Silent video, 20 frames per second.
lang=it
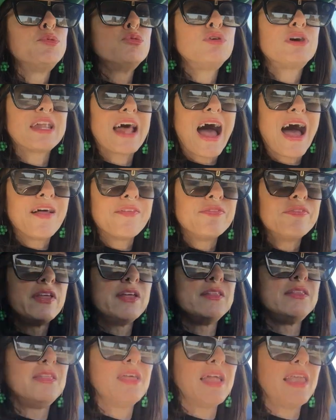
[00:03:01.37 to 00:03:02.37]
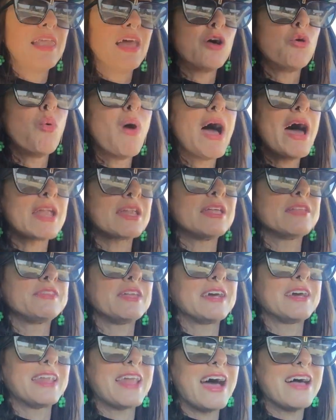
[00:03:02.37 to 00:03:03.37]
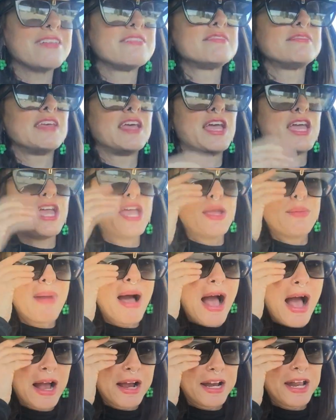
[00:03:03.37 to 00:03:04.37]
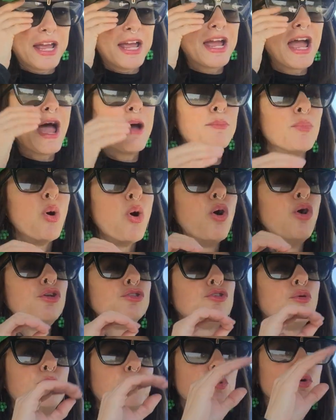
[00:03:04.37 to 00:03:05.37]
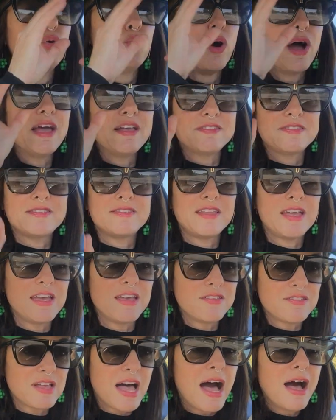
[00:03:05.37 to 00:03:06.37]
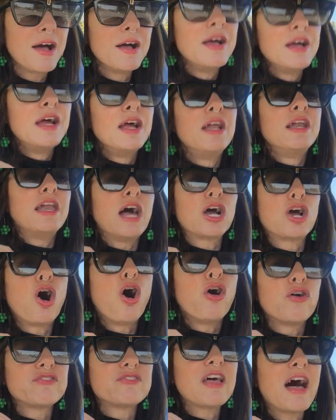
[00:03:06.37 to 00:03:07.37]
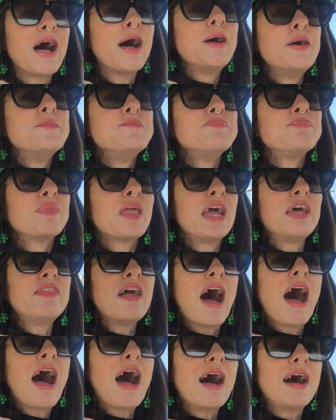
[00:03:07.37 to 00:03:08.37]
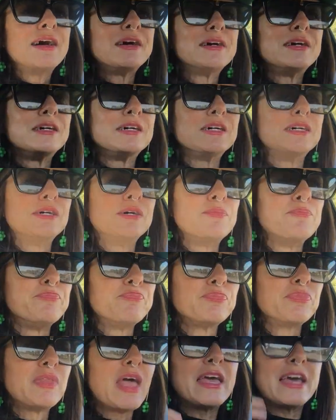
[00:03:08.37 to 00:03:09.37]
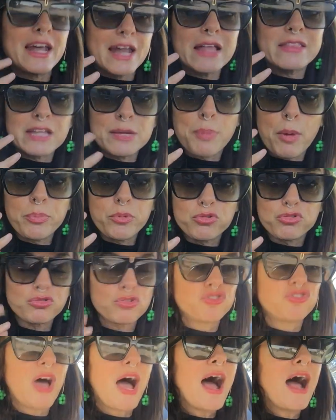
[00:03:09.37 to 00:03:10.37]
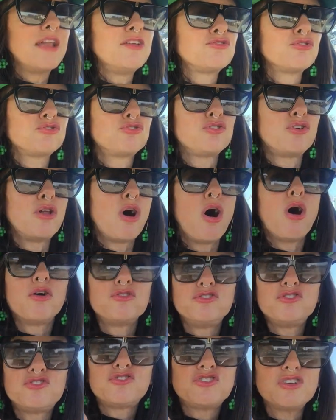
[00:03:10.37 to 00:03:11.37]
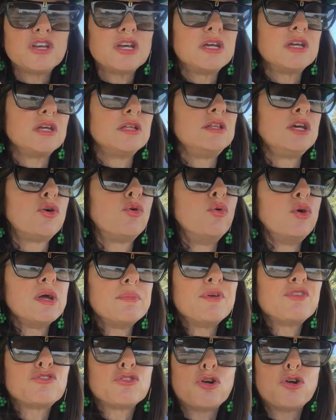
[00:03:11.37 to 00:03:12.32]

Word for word: più grande della guerra tra grasse e magre, è molto più estesa la cosa ed ha ehm, dei caratteri proprio sociali, sociologici, di cui mi